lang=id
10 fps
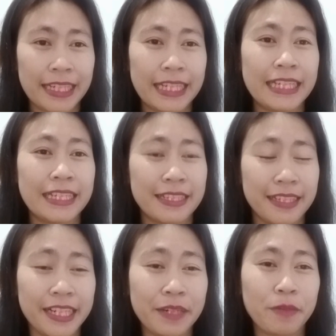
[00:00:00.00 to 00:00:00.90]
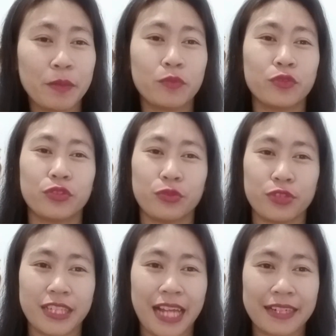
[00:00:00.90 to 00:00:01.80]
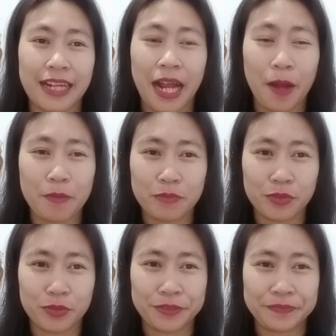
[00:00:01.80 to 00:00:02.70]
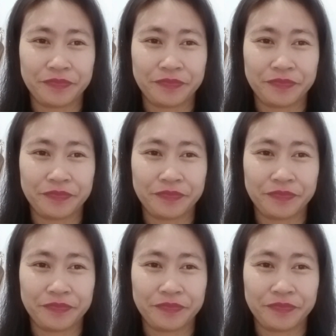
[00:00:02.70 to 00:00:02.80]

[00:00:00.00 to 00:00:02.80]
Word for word: ingin memutuskan kamu